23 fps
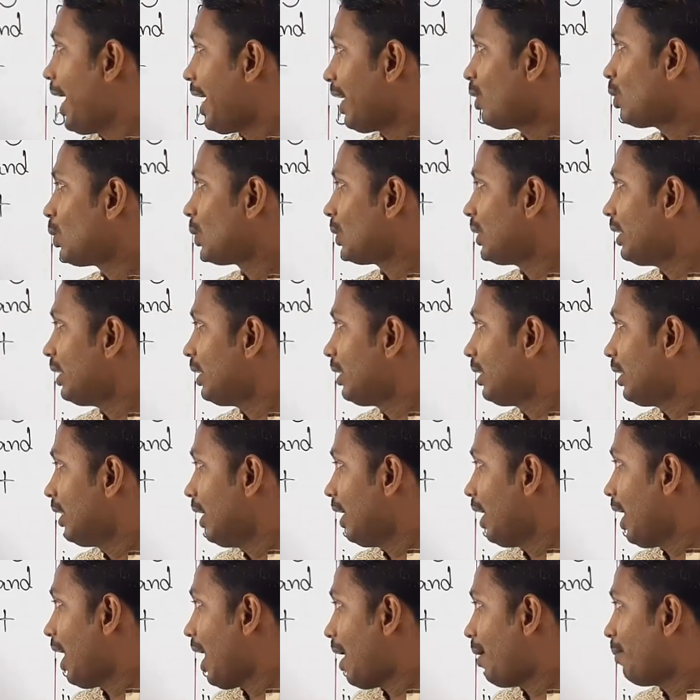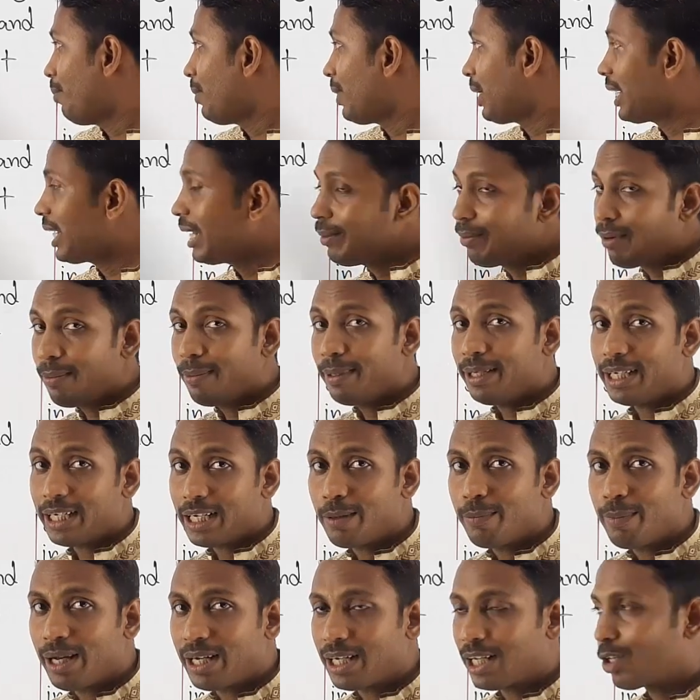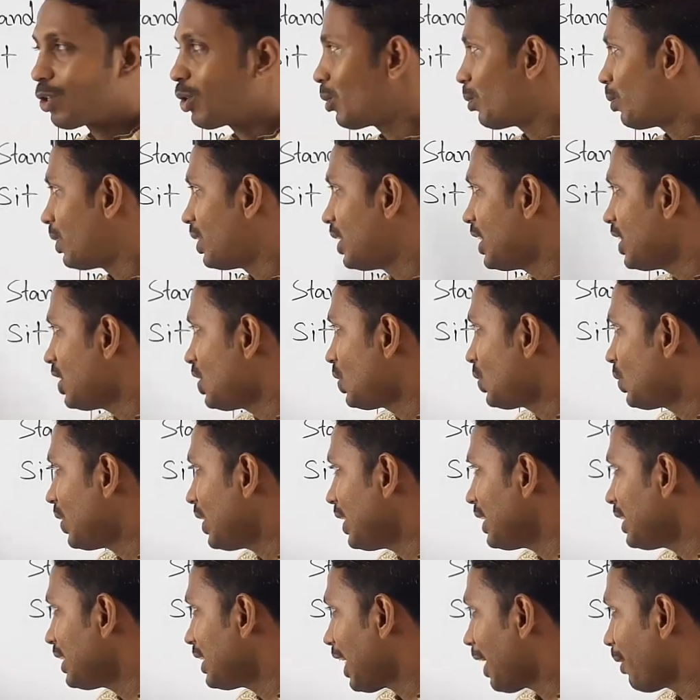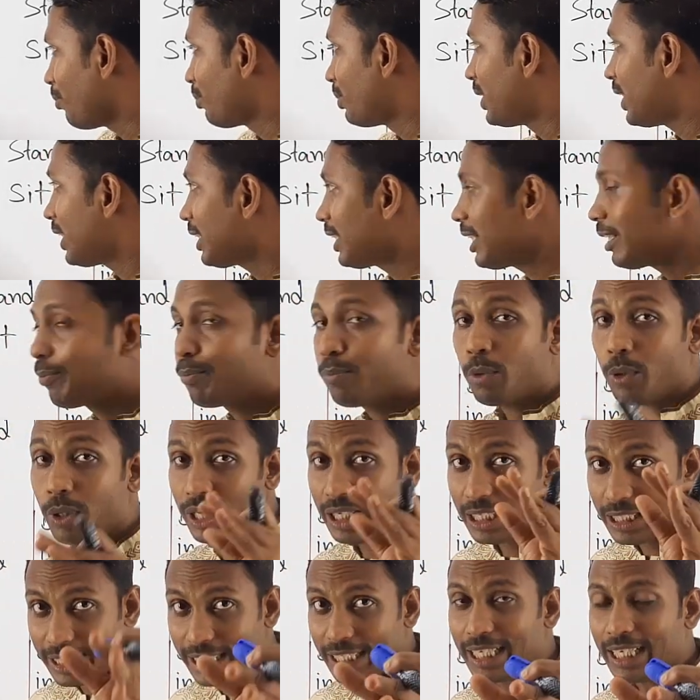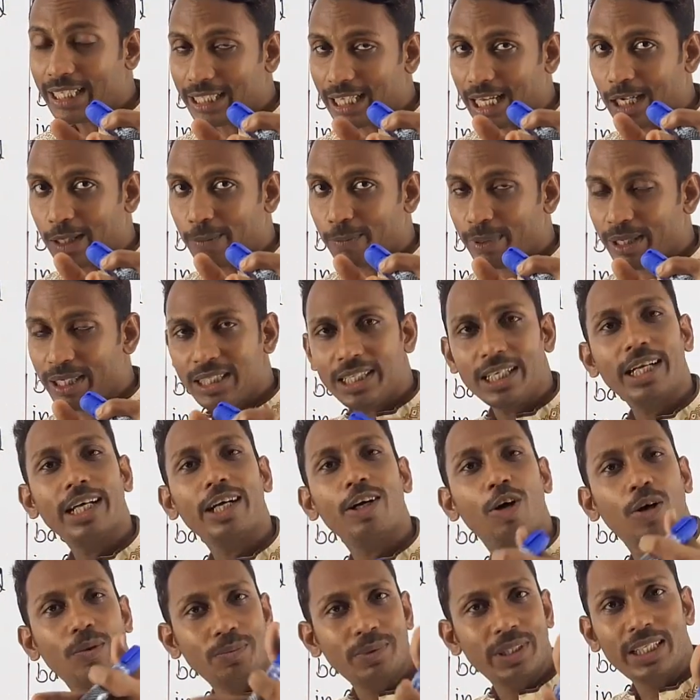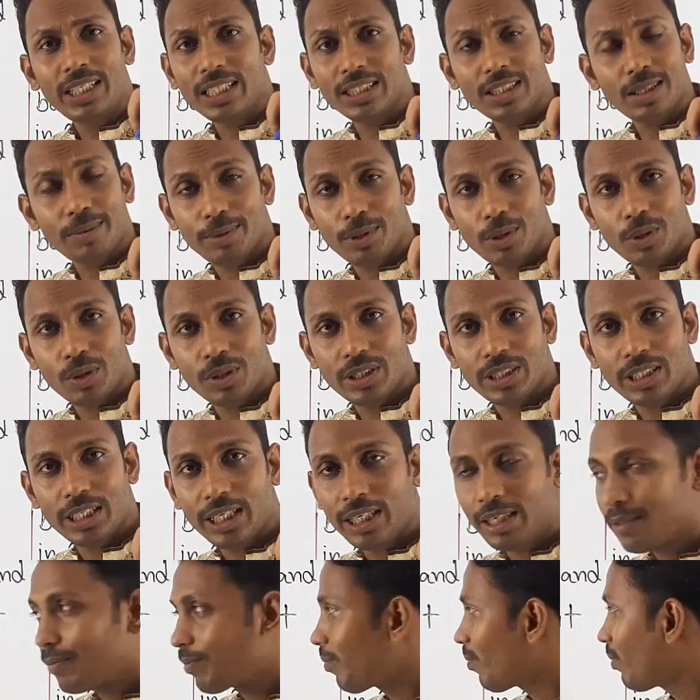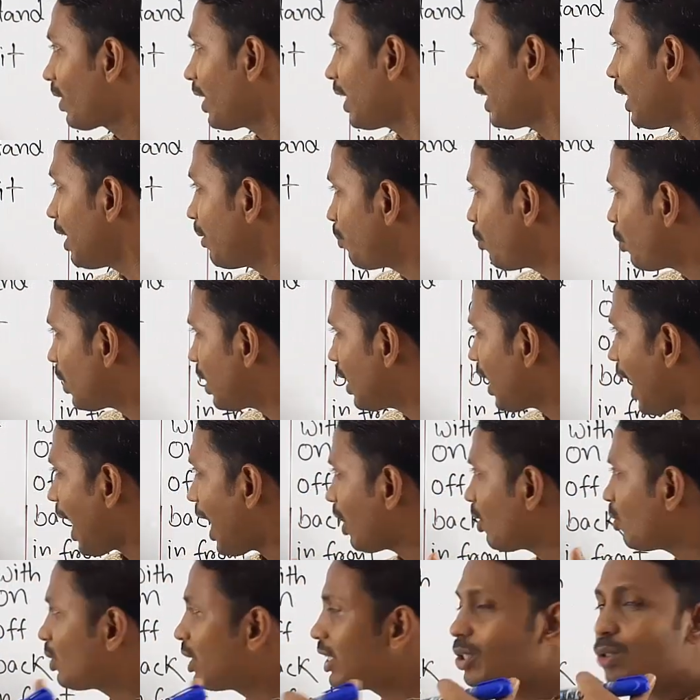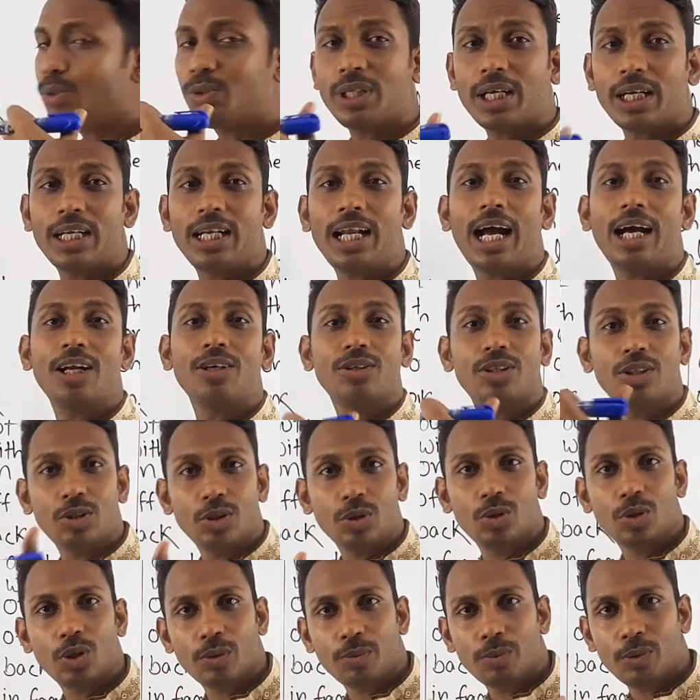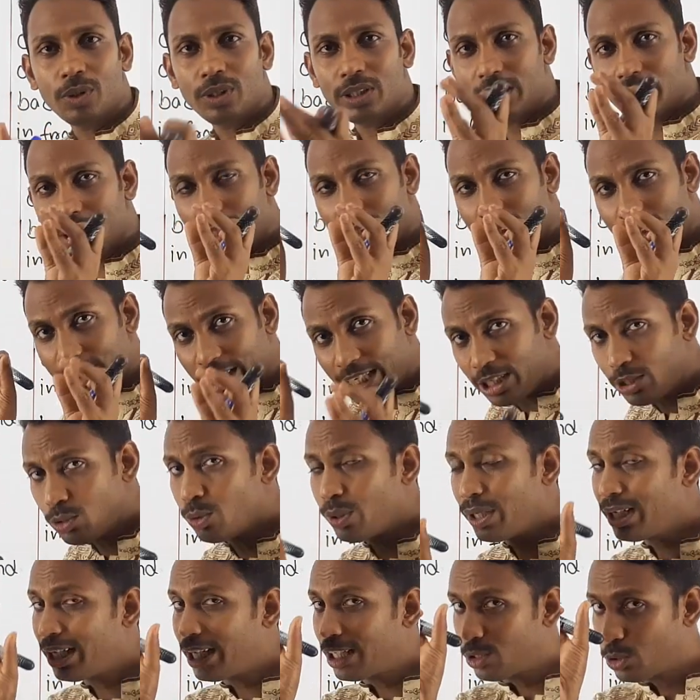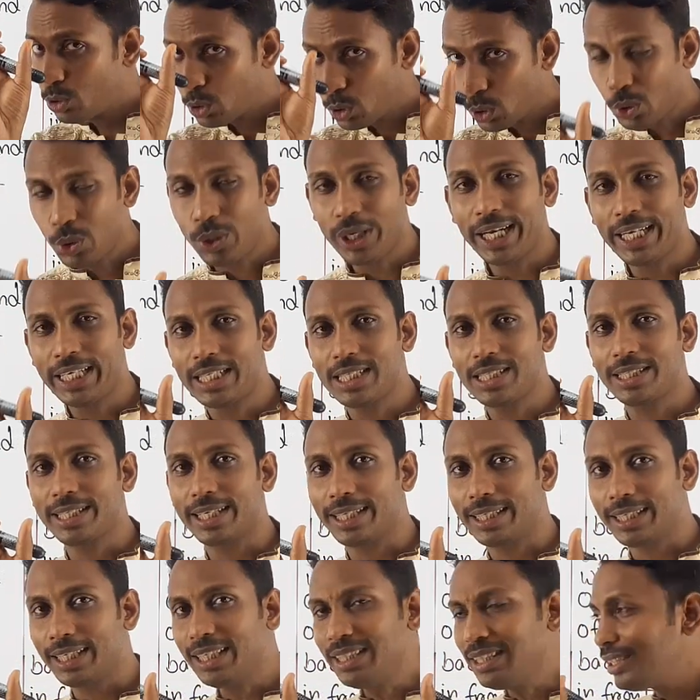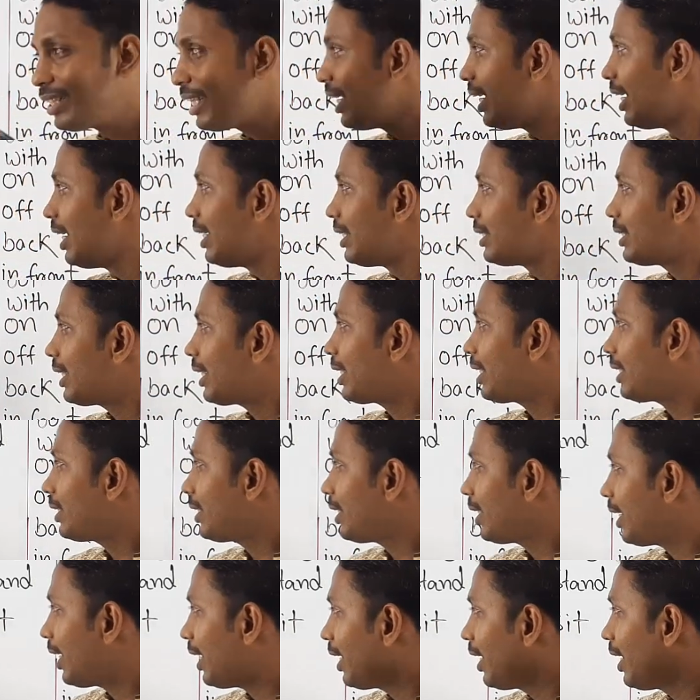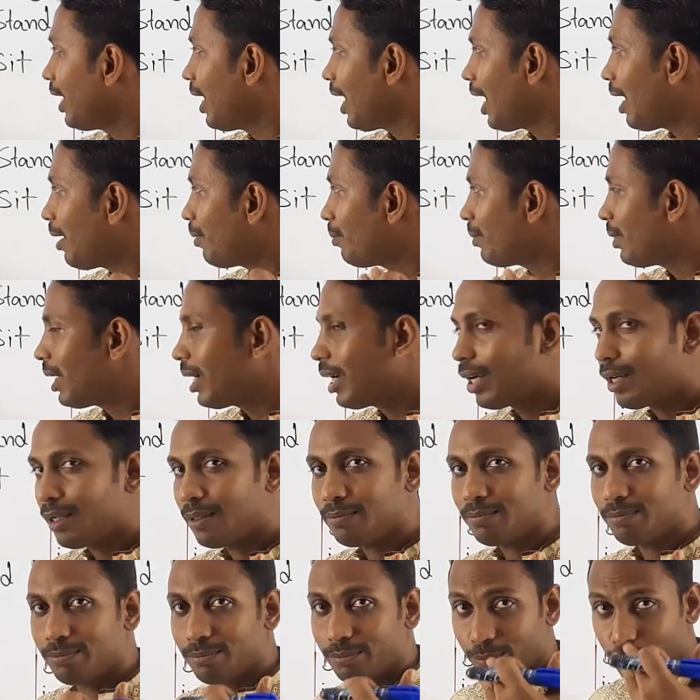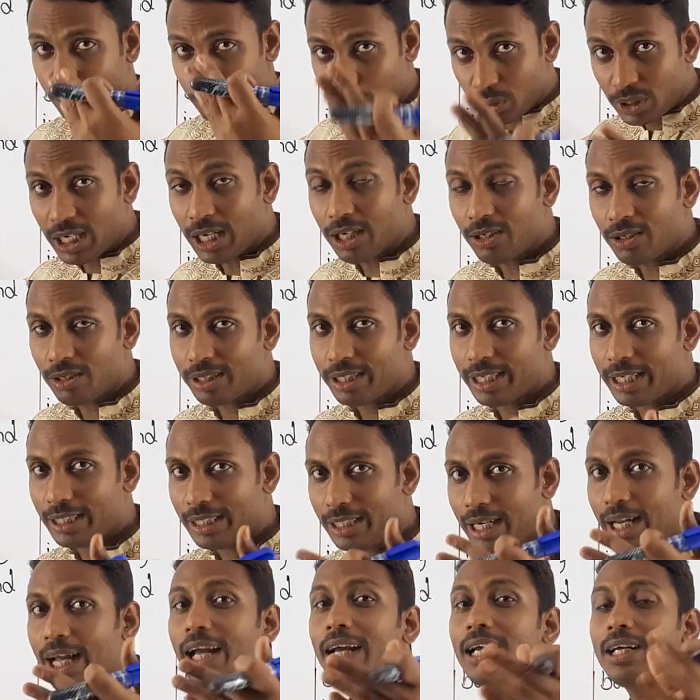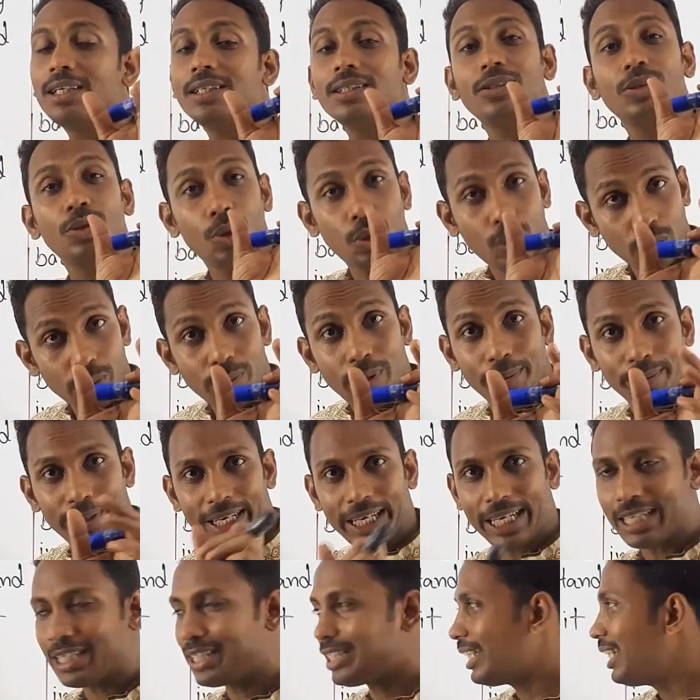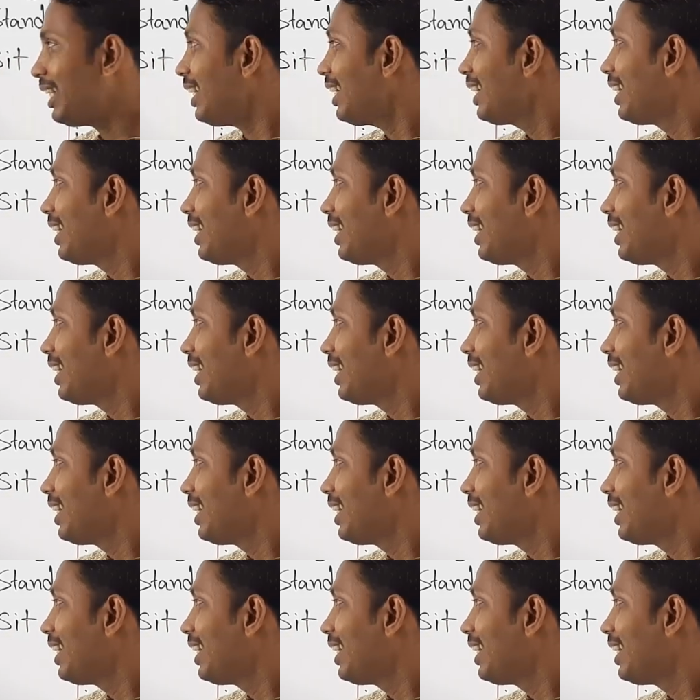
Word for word: এখন আমরা কিভাবে এটাকে বাংলা করব নিশ্চয়ই সাবজেক্টের পরে যেটা থাকবে সেটাকে অবজেক্ট হিসেবে ধরছি এরপরে আরও কিছু থাকলে আরও কিছু ধরবো যেহেতু এটা ছোট একটি সেন্টেন্স সেক্ষেত্রে আমরা বোঝানোর ক্ষেত্রে ছোটোভাবেই রেখেছি